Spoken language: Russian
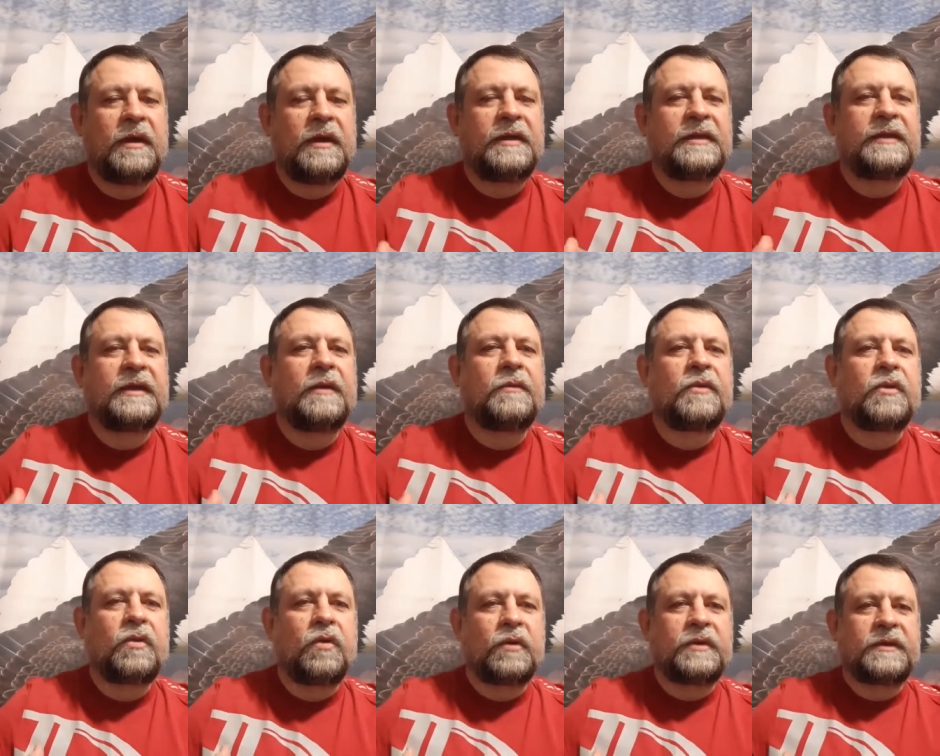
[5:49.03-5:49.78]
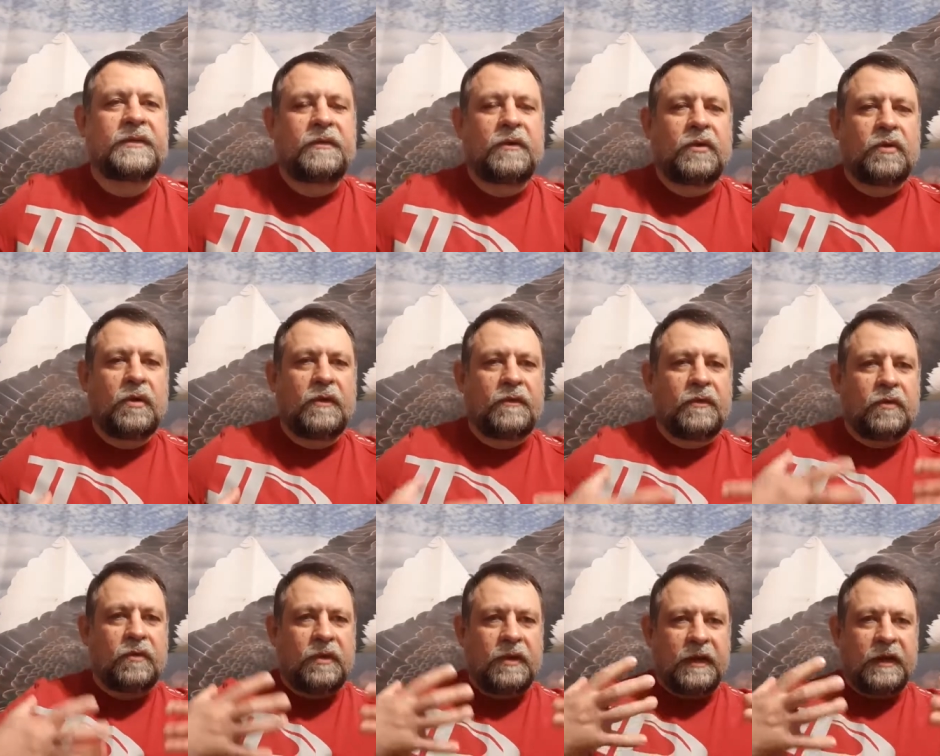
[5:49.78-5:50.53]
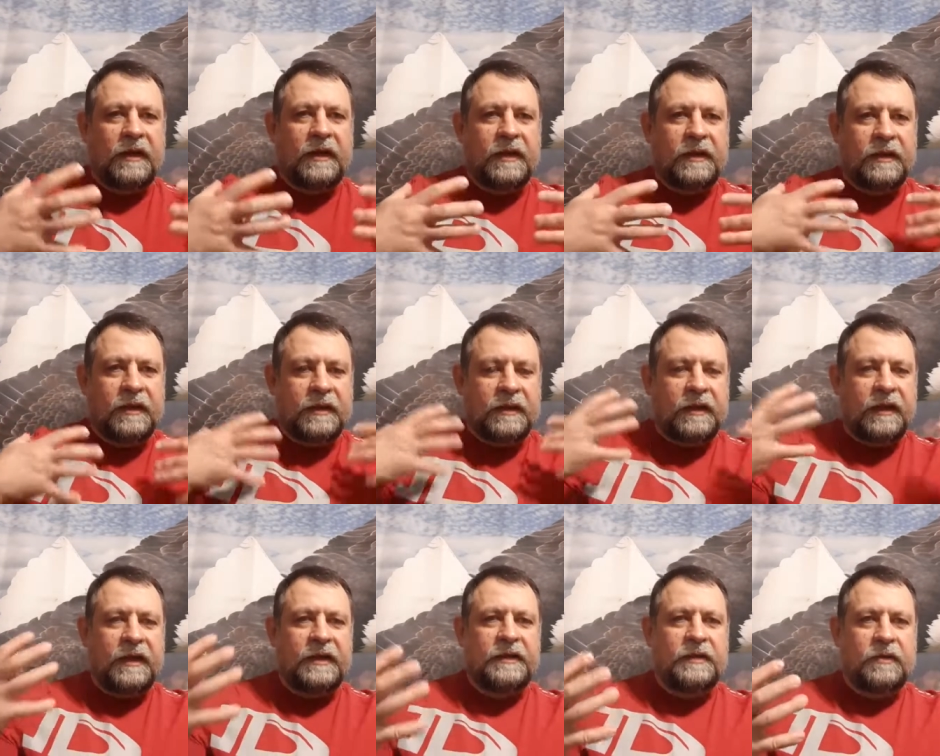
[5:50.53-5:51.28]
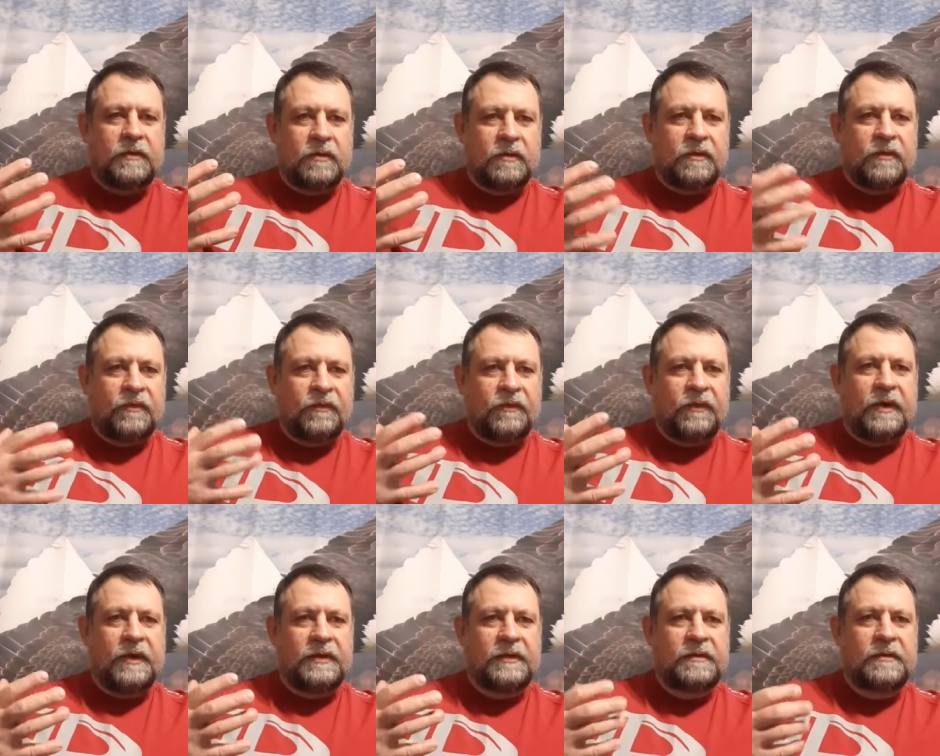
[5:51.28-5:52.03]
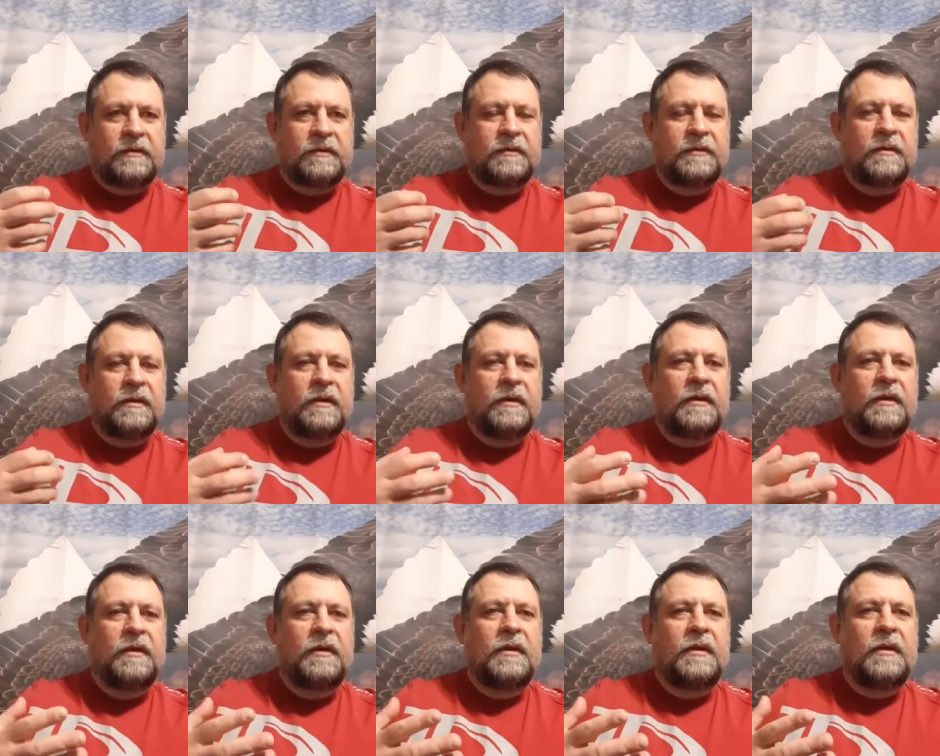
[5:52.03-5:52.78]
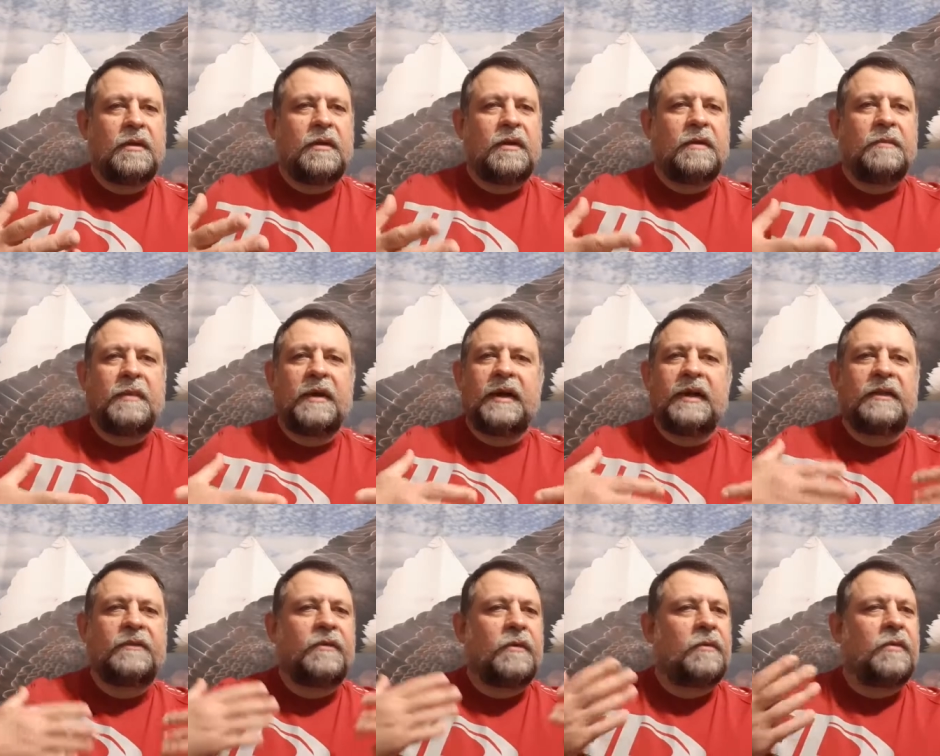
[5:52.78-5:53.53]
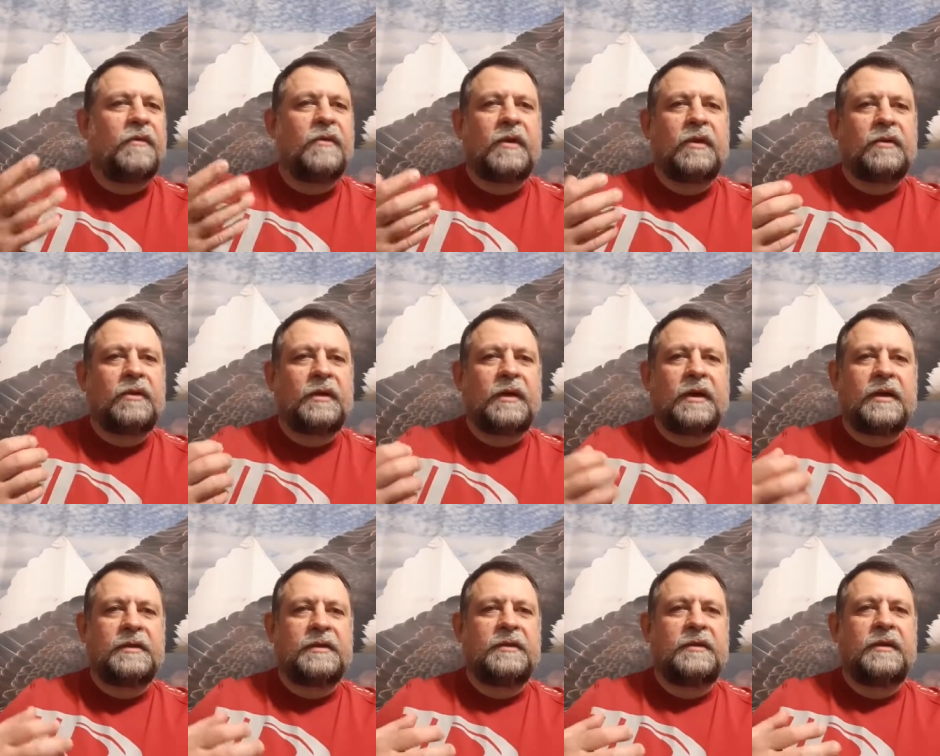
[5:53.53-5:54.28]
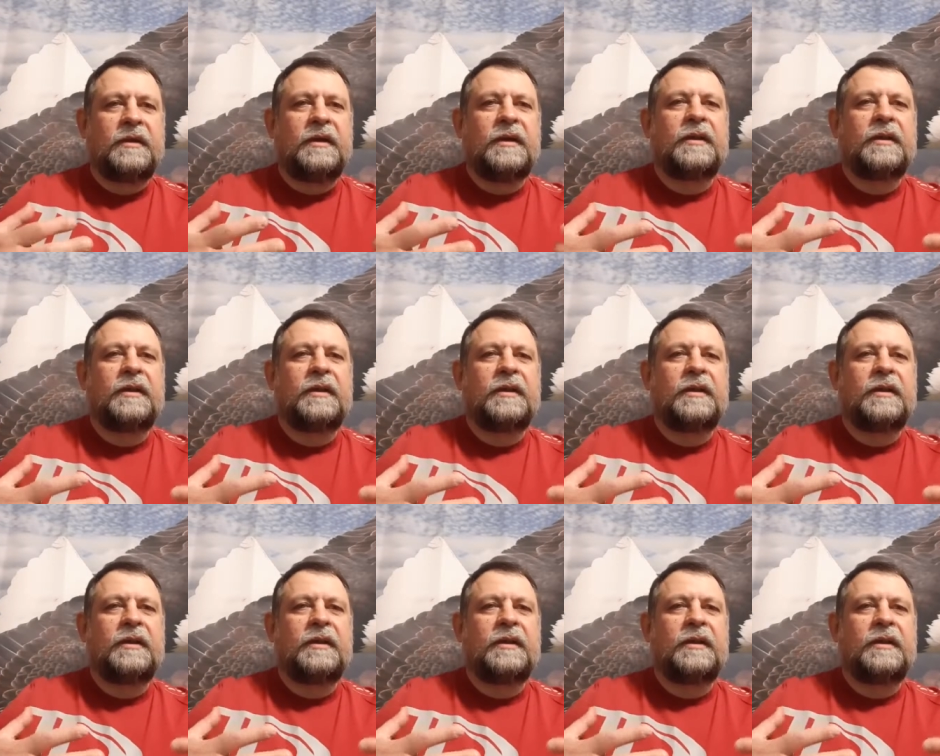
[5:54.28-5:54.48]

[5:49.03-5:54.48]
Сам Дух Святой внутри ходатайствует в вас – Молитвы бывают разные.